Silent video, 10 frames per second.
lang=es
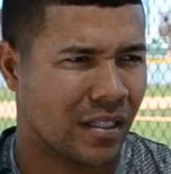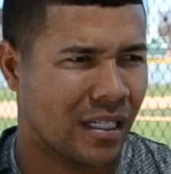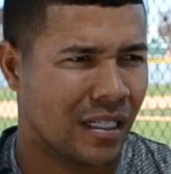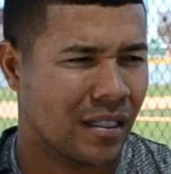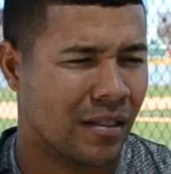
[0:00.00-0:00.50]

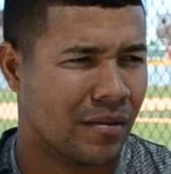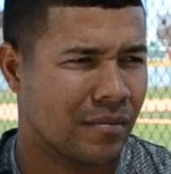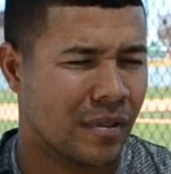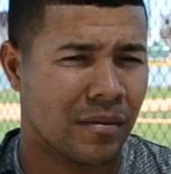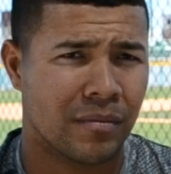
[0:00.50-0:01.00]

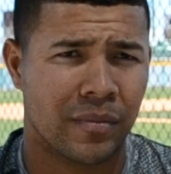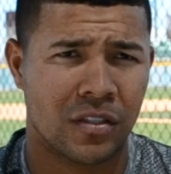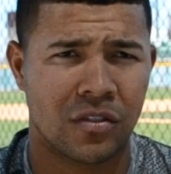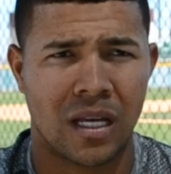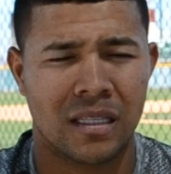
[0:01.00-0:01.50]
Fue
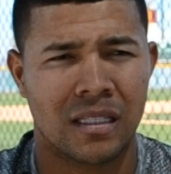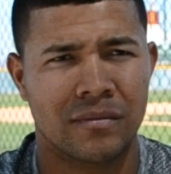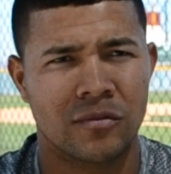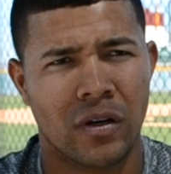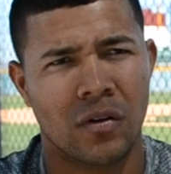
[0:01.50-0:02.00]

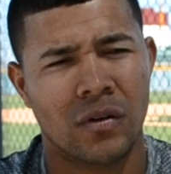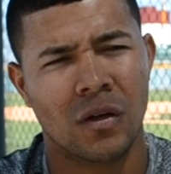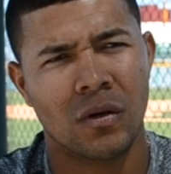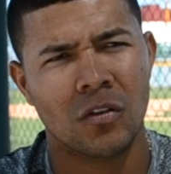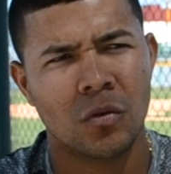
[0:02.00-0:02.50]
impresionante, todavía lo
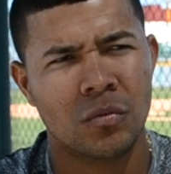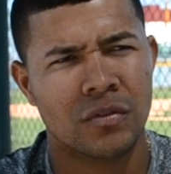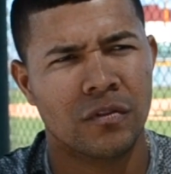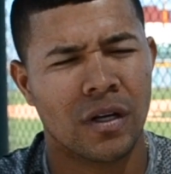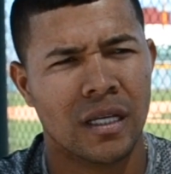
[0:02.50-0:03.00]
recuerdo
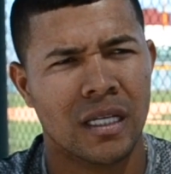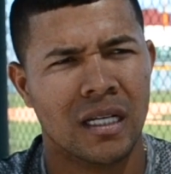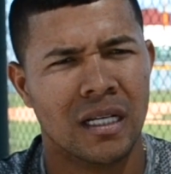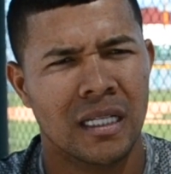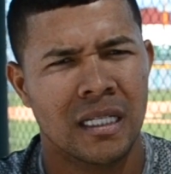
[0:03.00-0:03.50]
como si fuera
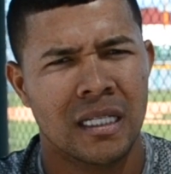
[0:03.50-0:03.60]
ayer.